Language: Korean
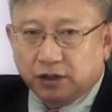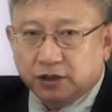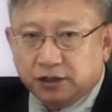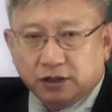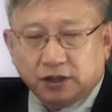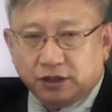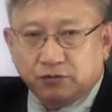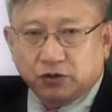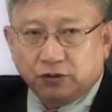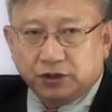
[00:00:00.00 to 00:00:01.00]
실제
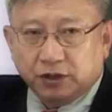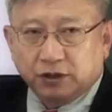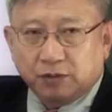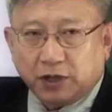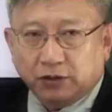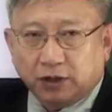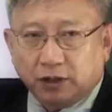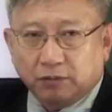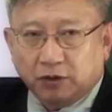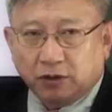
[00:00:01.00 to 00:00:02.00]
심전도를 찍는데 판단할
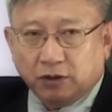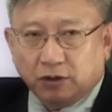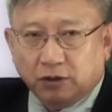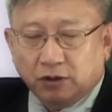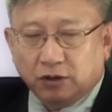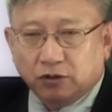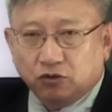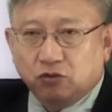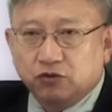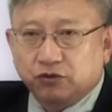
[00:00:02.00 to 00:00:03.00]

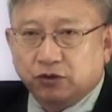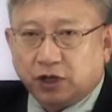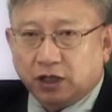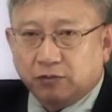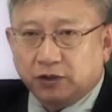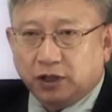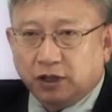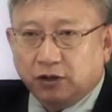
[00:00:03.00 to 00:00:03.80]
도움을 주는 건 아닙니다.